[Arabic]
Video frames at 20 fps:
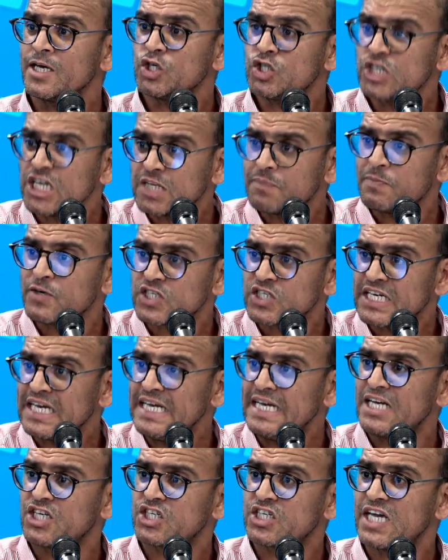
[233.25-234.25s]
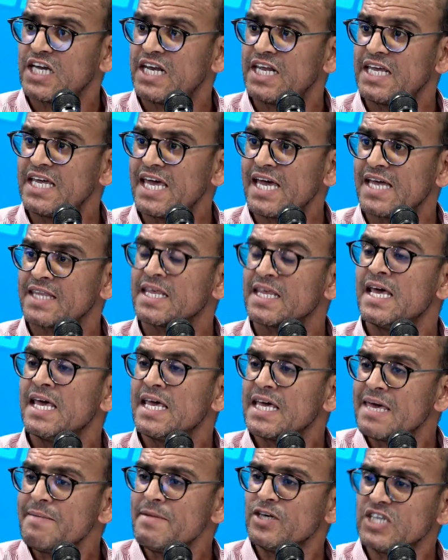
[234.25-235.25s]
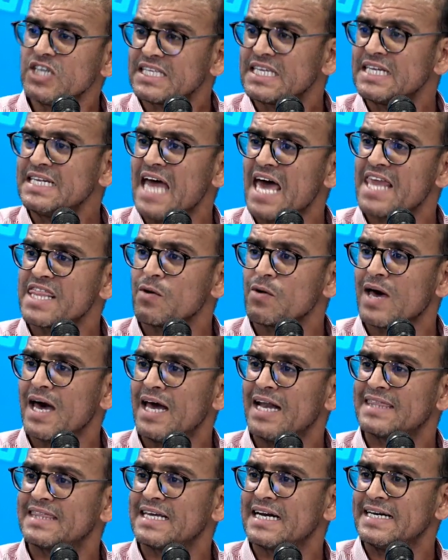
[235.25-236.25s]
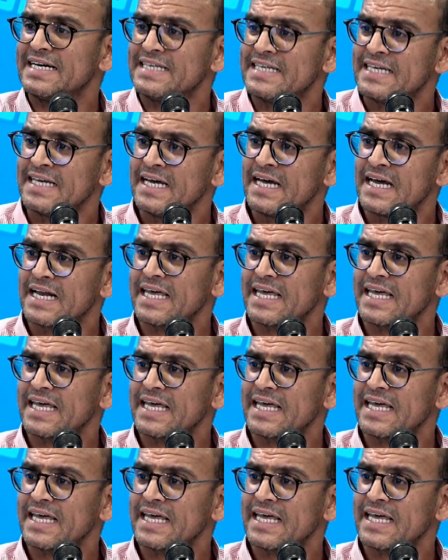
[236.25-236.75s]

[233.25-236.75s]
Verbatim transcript: جيت باش تحل الاشكاليات كما جات النهضه وقالت راني